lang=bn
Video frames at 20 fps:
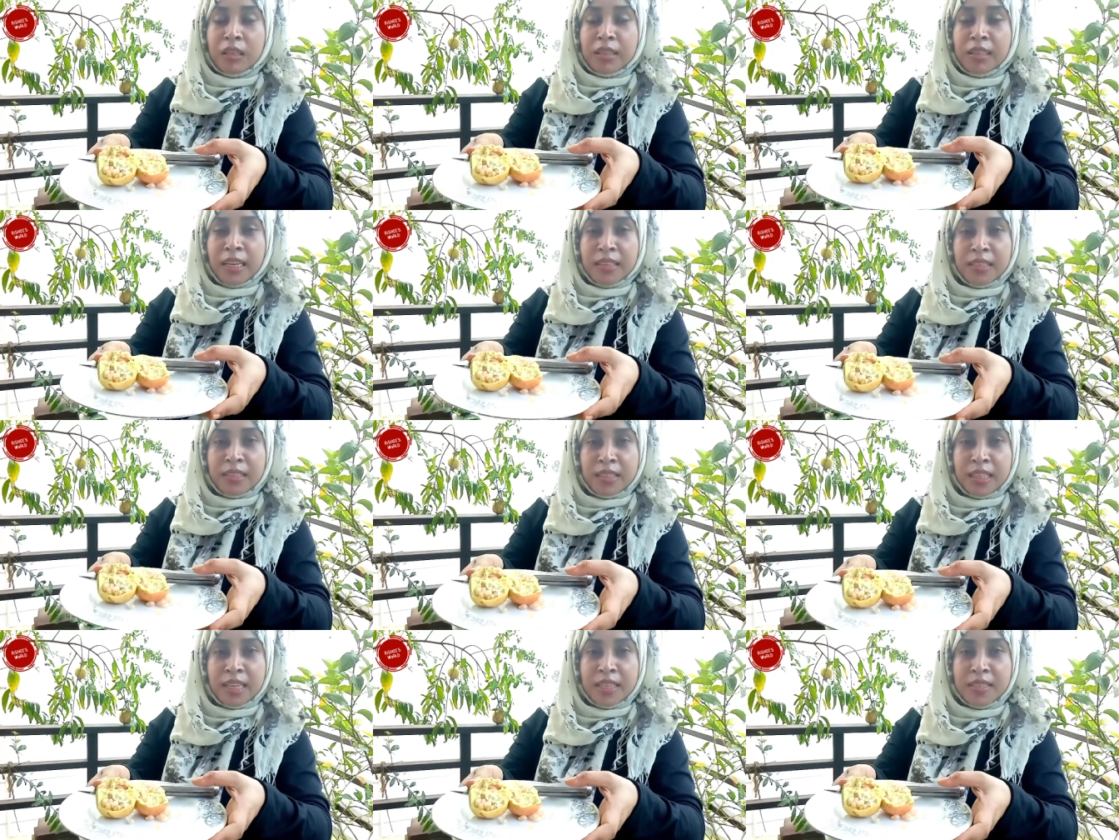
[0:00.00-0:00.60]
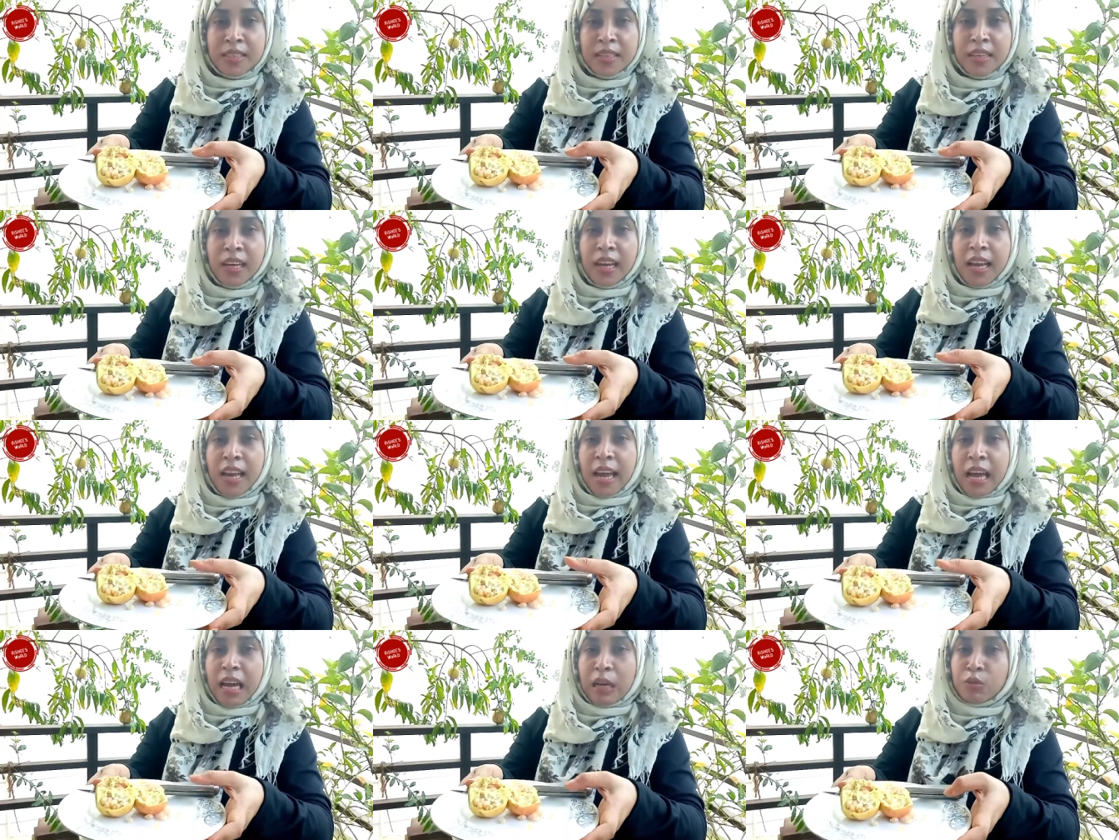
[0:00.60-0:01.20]
কেটে নিয়েছি
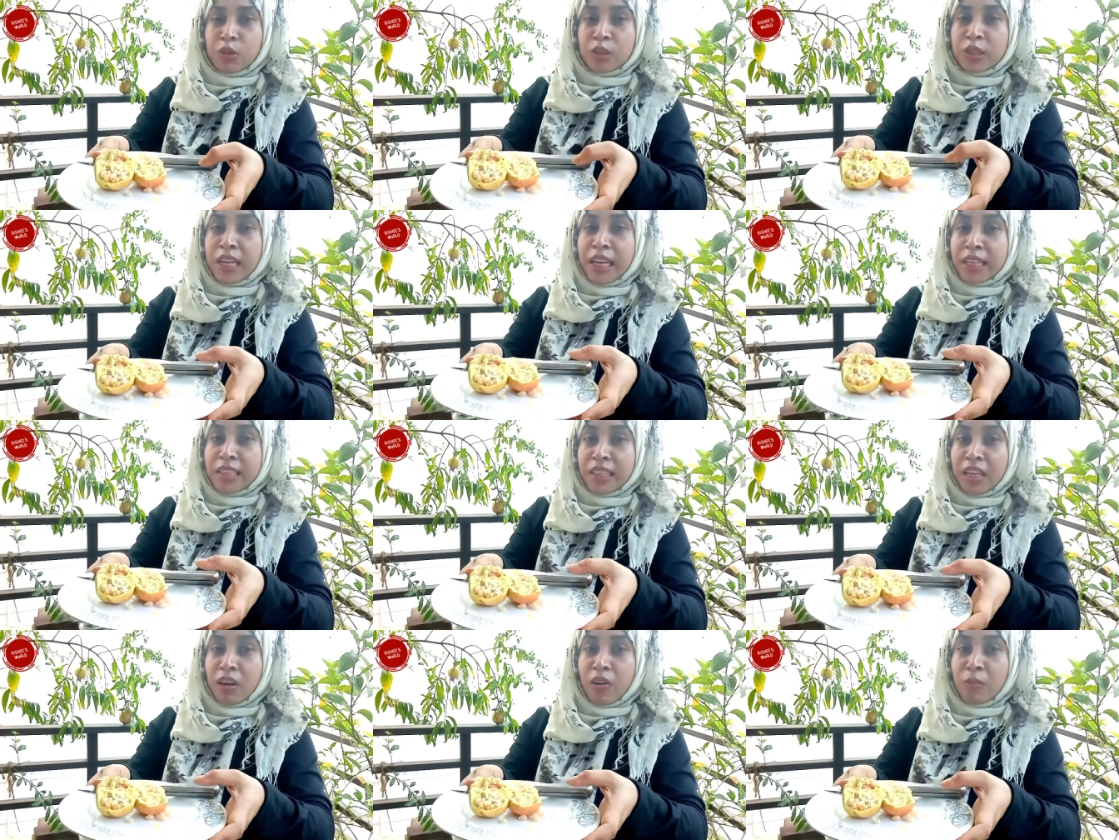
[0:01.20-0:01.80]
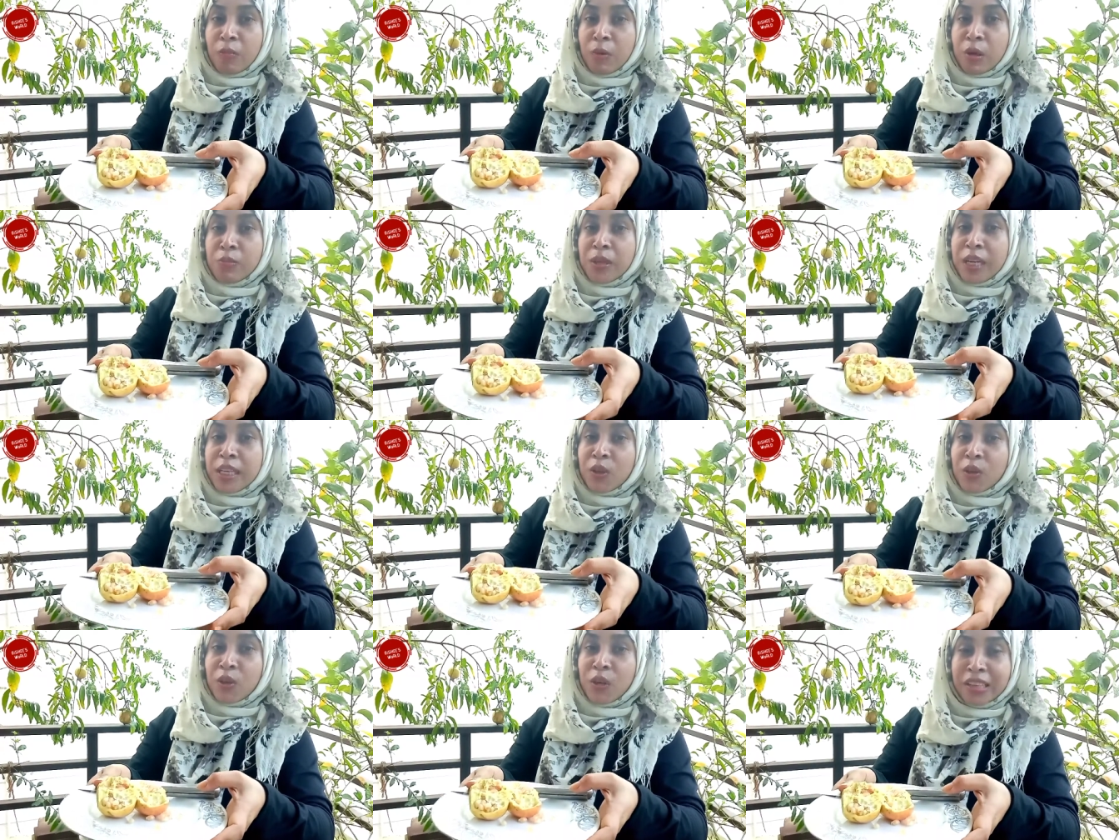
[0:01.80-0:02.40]
এবং কেটে নেওয়ার পর
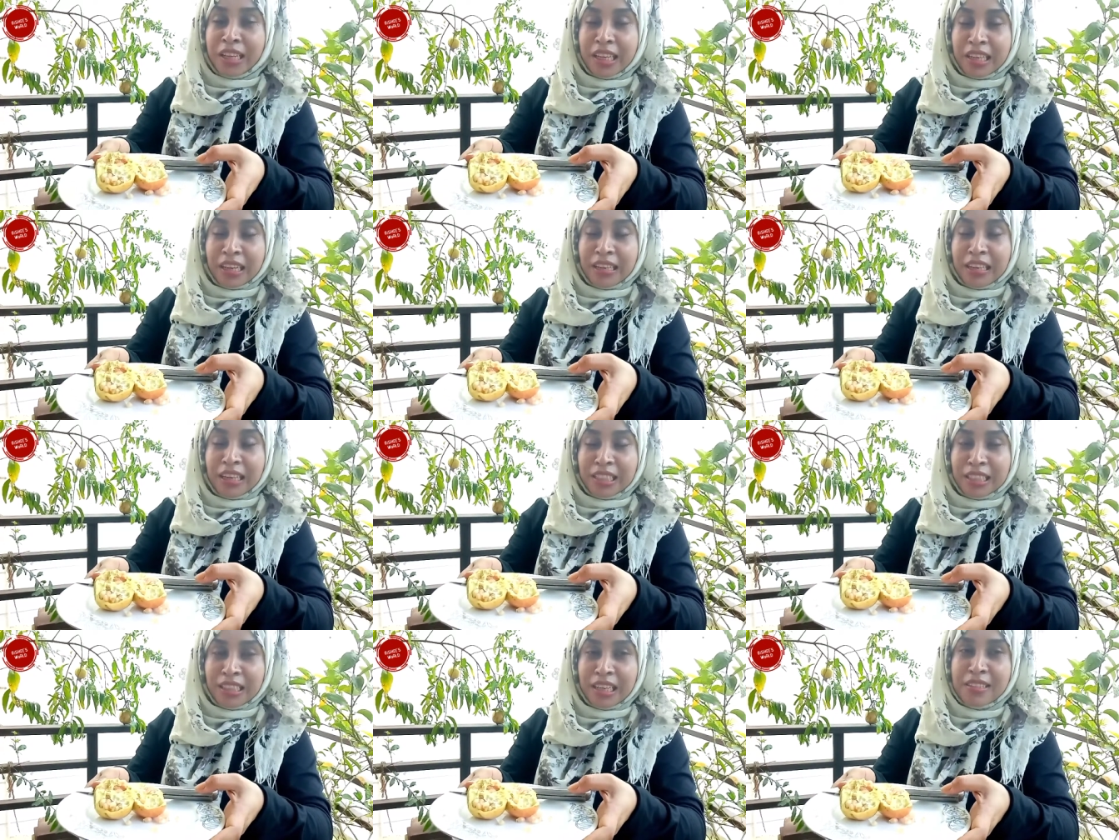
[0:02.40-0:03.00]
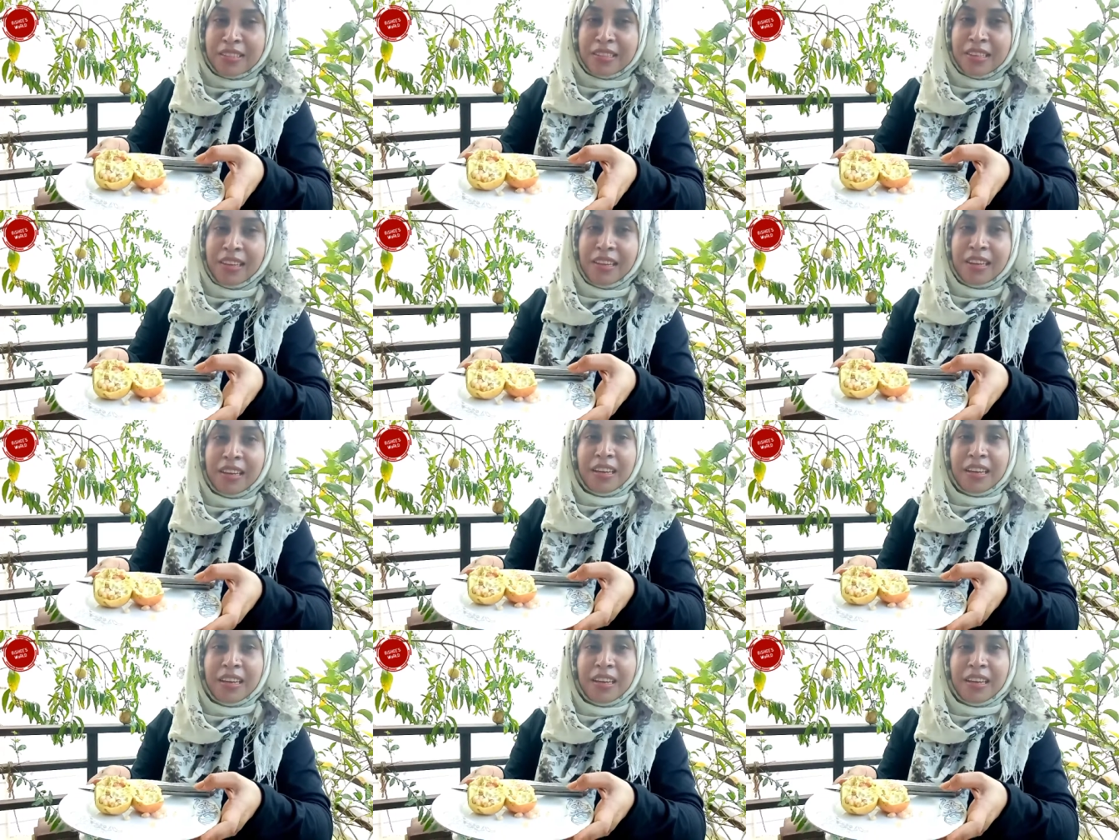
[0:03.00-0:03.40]
ভেতরের কি কন্ডিশন আছে